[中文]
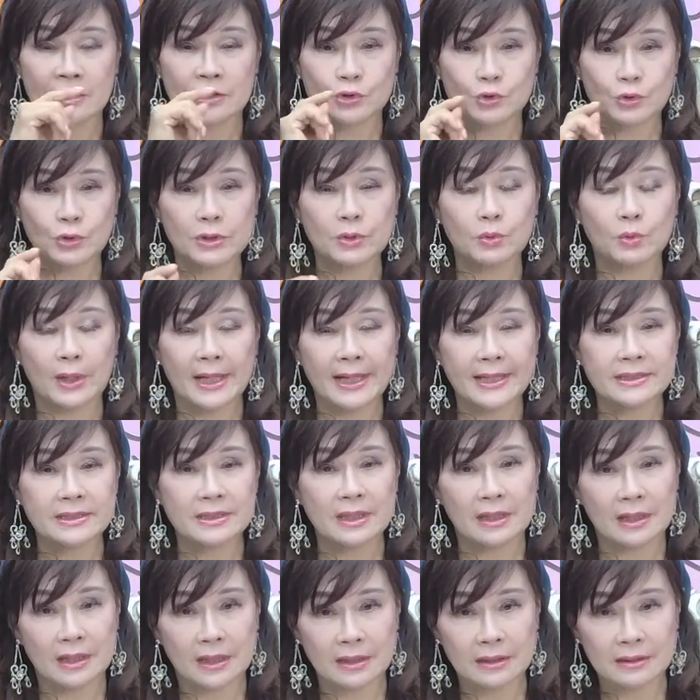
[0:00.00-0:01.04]
所以，我还是
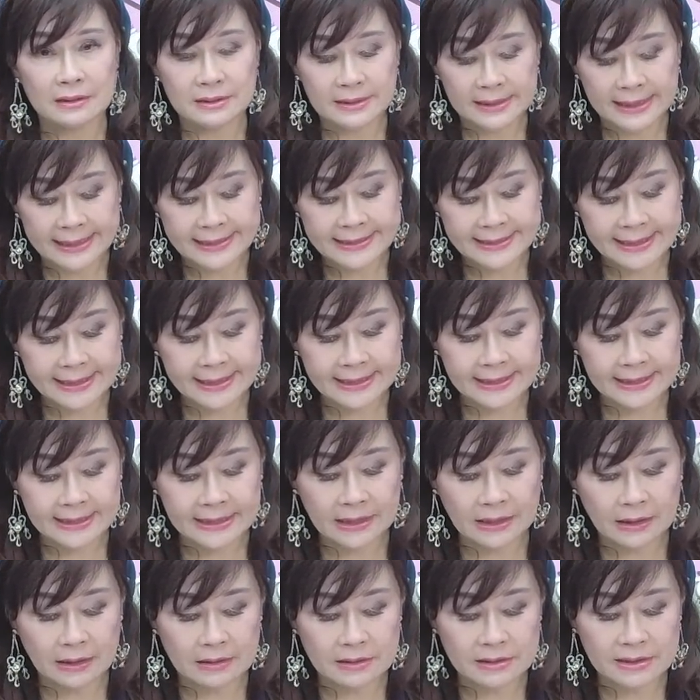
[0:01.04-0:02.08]
要好好的来建议
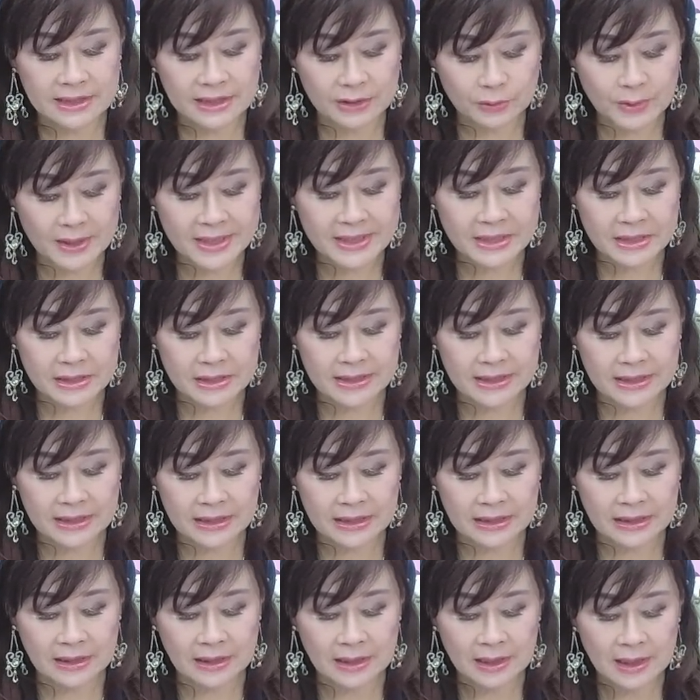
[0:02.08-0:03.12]
你哈，这段时间
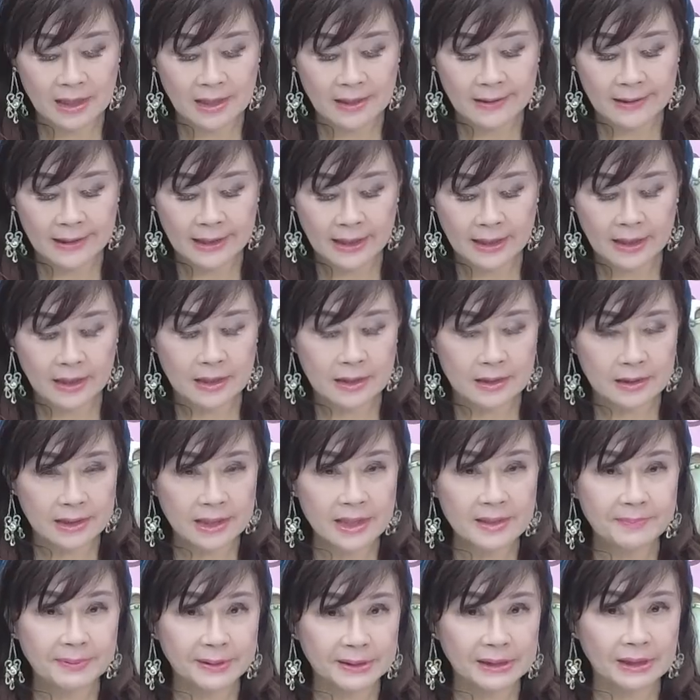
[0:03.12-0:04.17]
呢，呃，
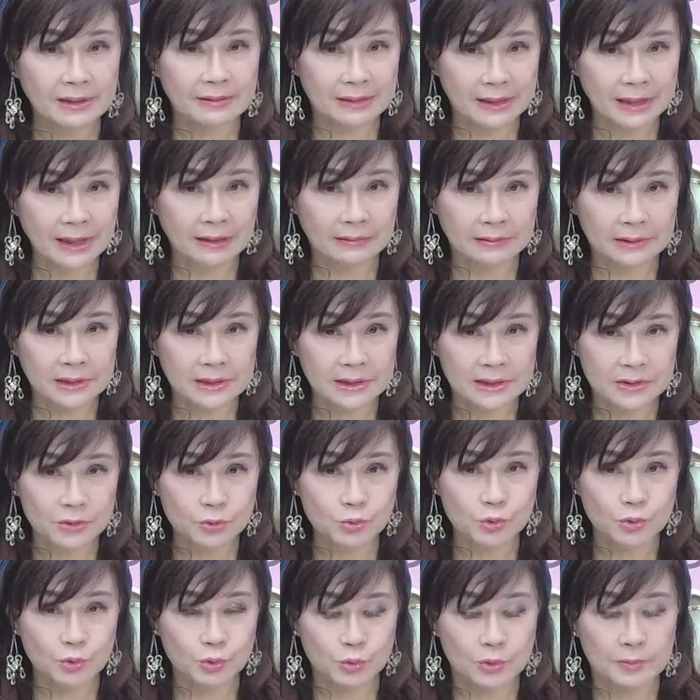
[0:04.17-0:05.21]
可以碰到很好的合
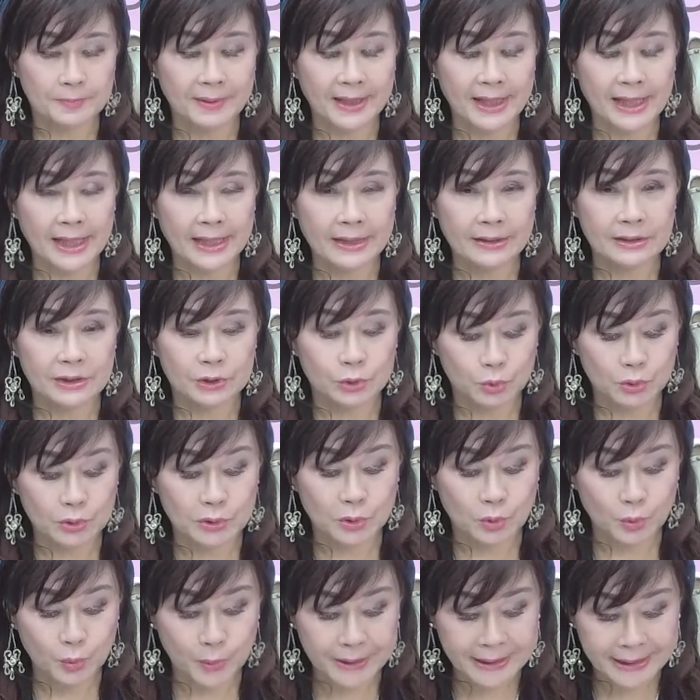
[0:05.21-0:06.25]
作伙伴，还有很多
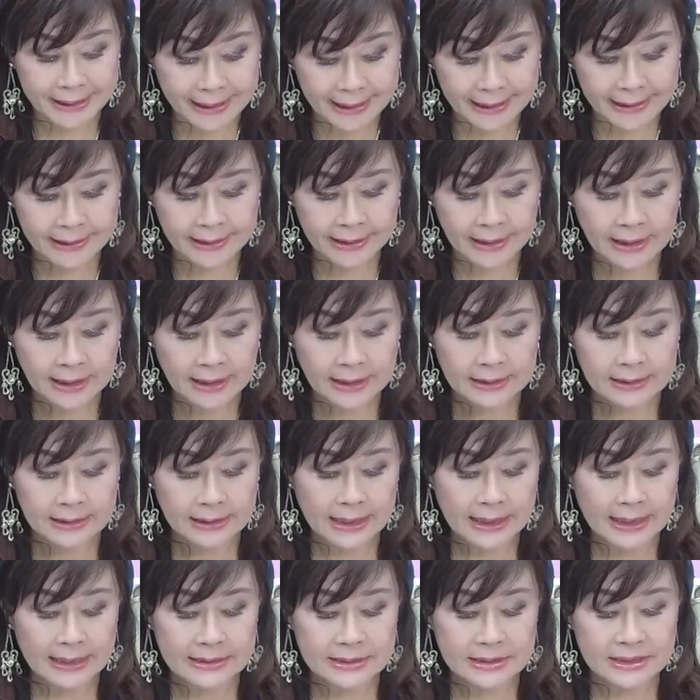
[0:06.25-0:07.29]
的贵人，
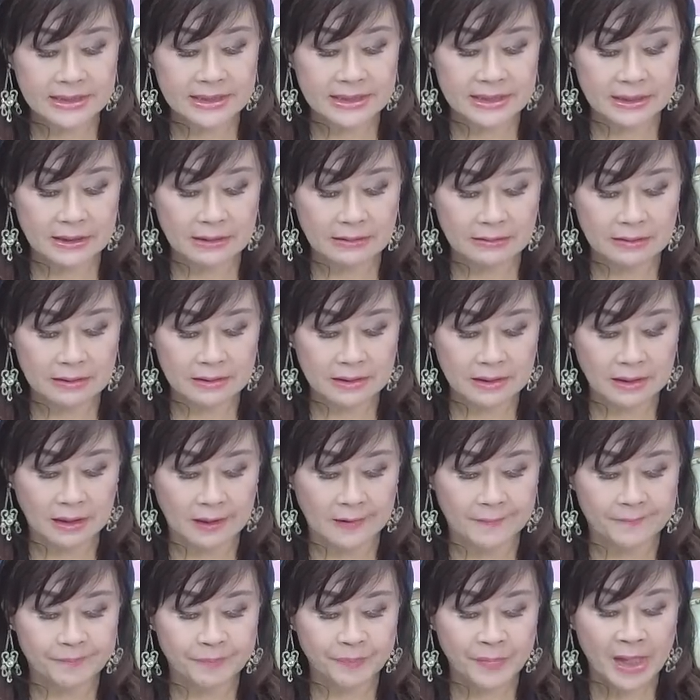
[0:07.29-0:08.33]
那自己要
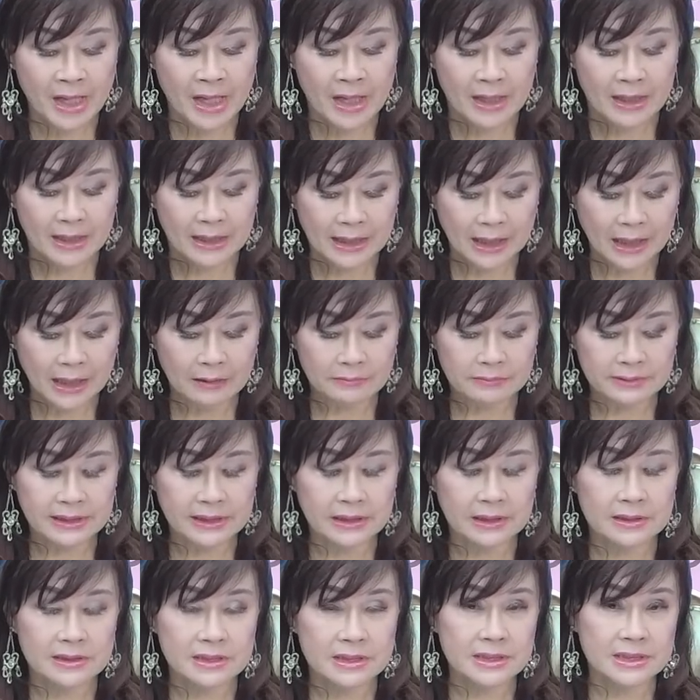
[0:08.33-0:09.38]
哈，靠
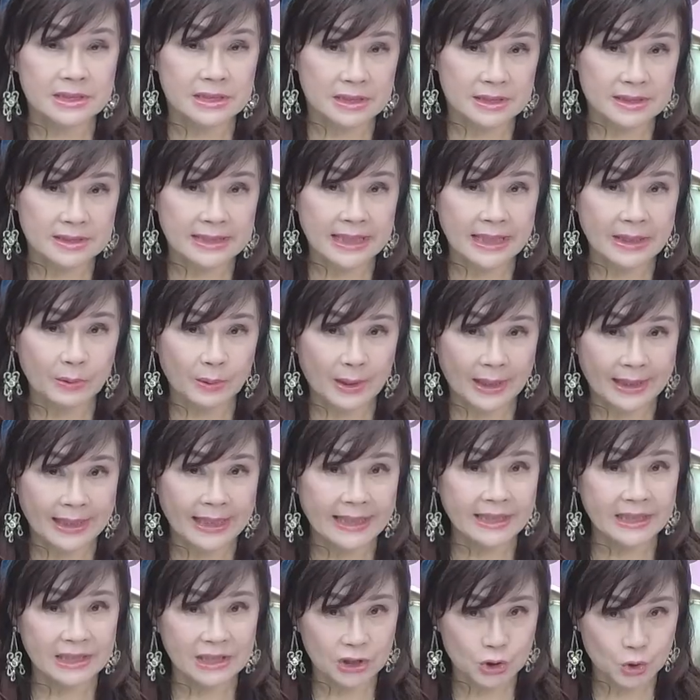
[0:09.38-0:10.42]
呢自己的才华
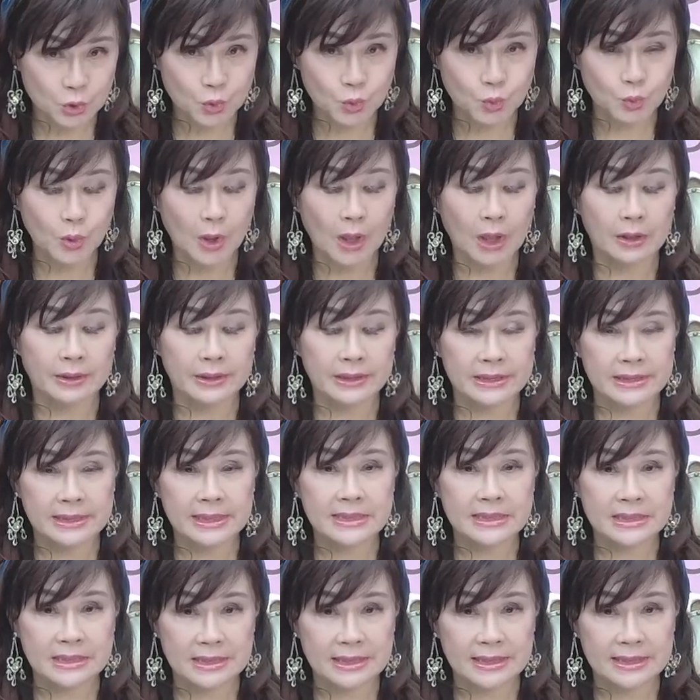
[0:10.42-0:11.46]
来挹注哈你
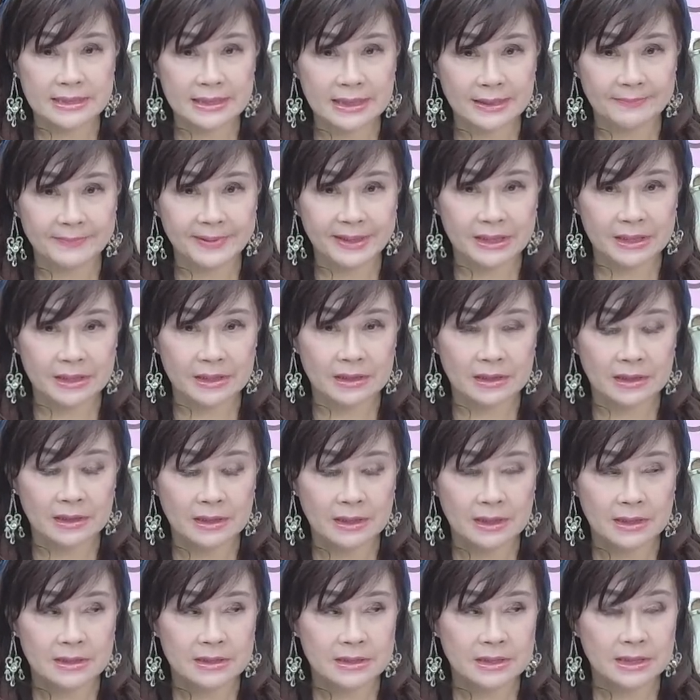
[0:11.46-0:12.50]
在事业上面的
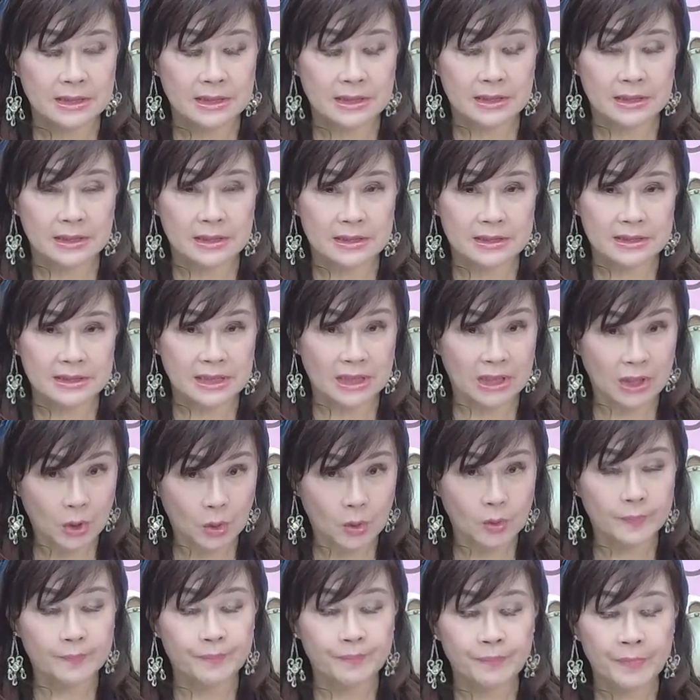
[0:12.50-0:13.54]
这个成
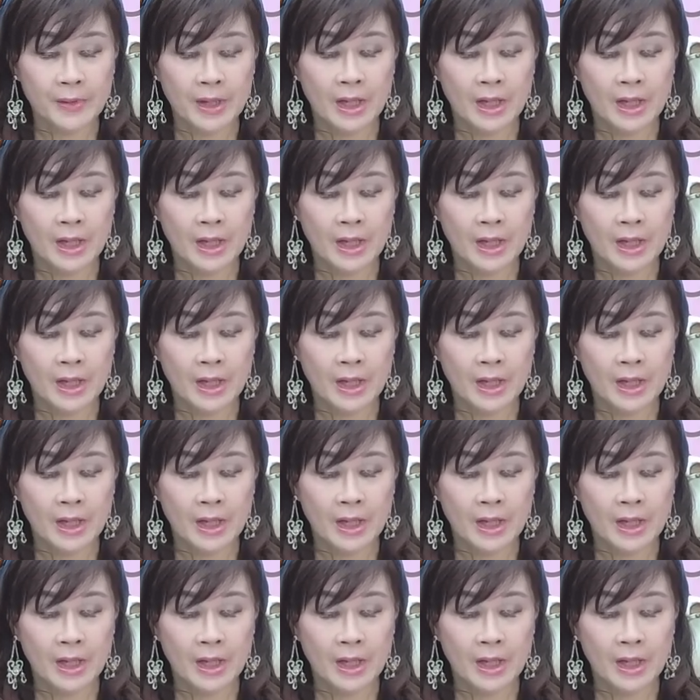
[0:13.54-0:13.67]
功，